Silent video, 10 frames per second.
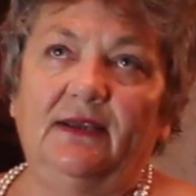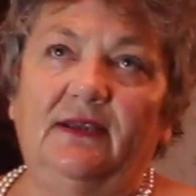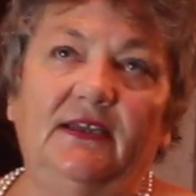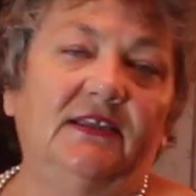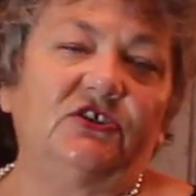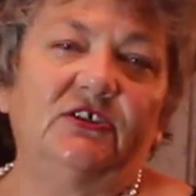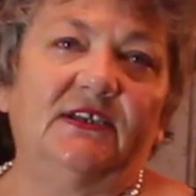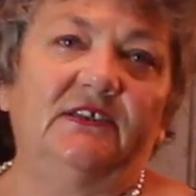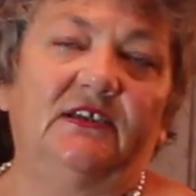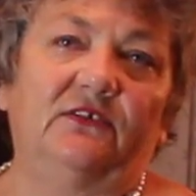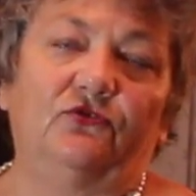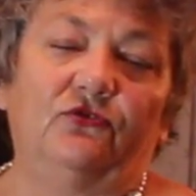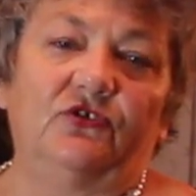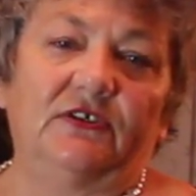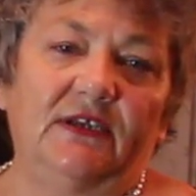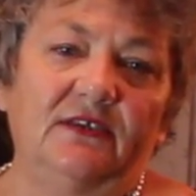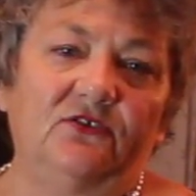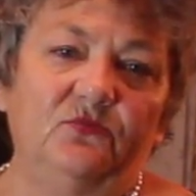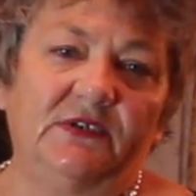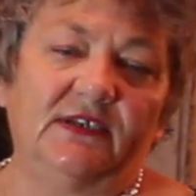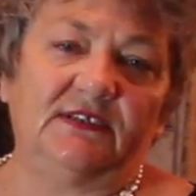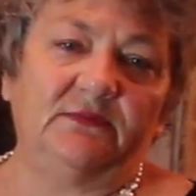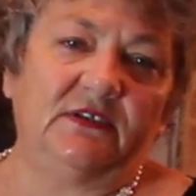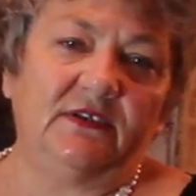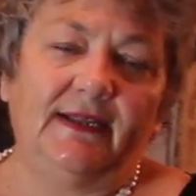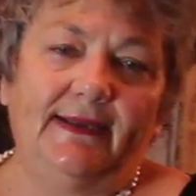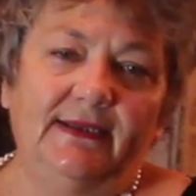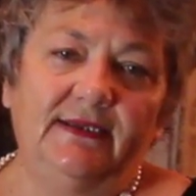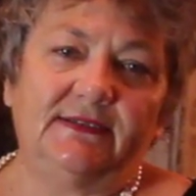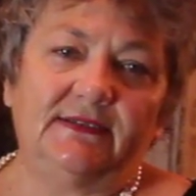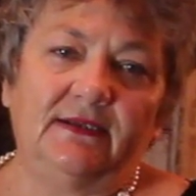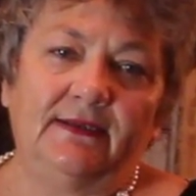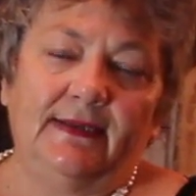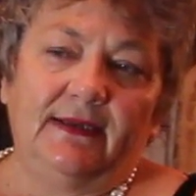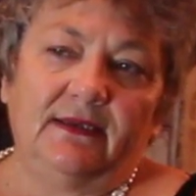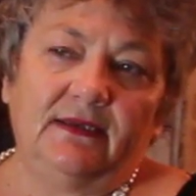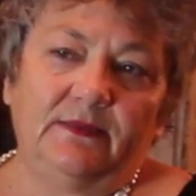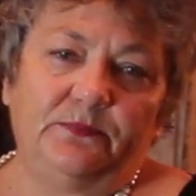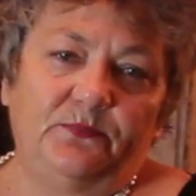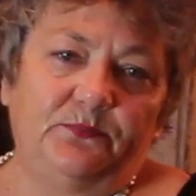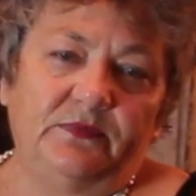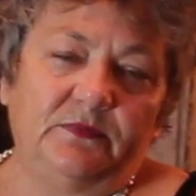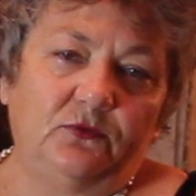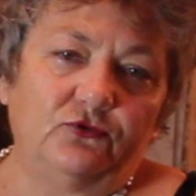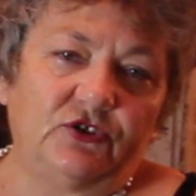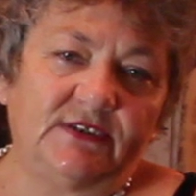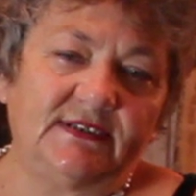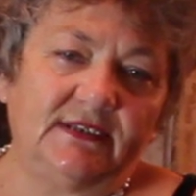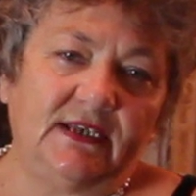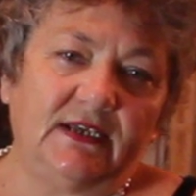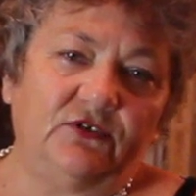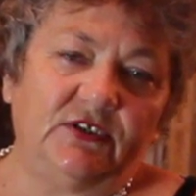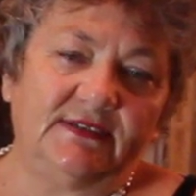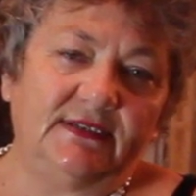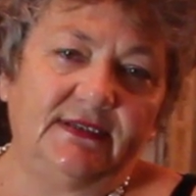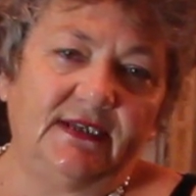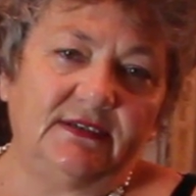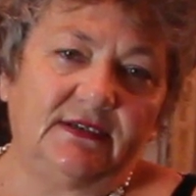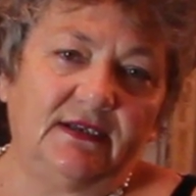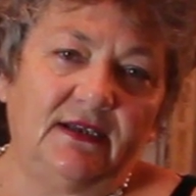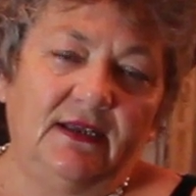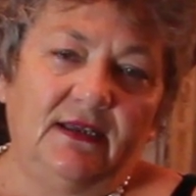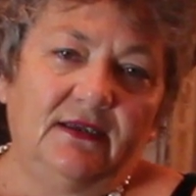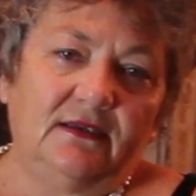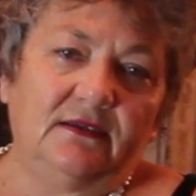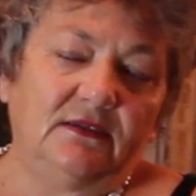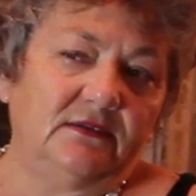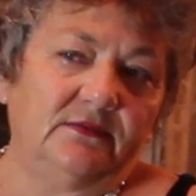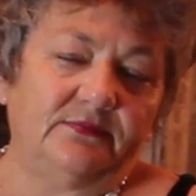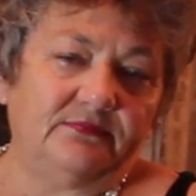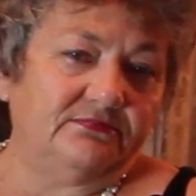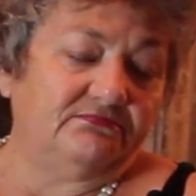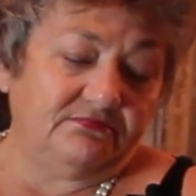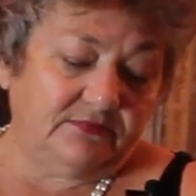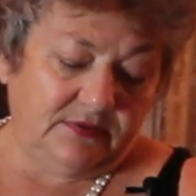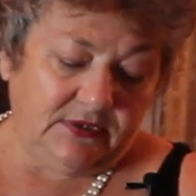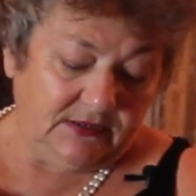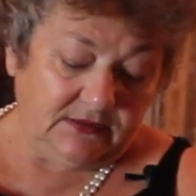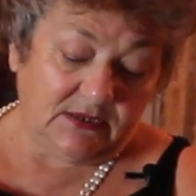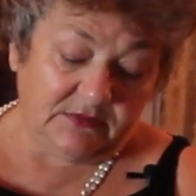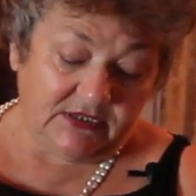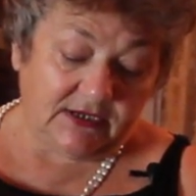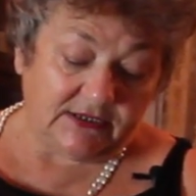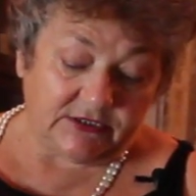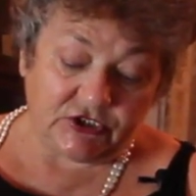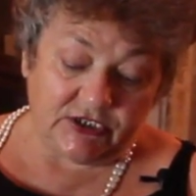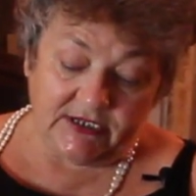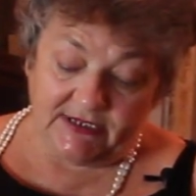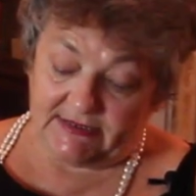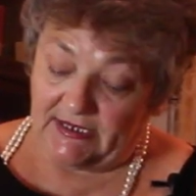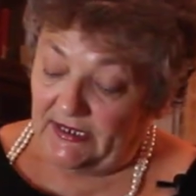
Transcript: когда я даже не знаю, таких вот точно тканях, но мне кажется, там есть Э, полушерстяная, вот есть синтетика, э, там эти катушки есть.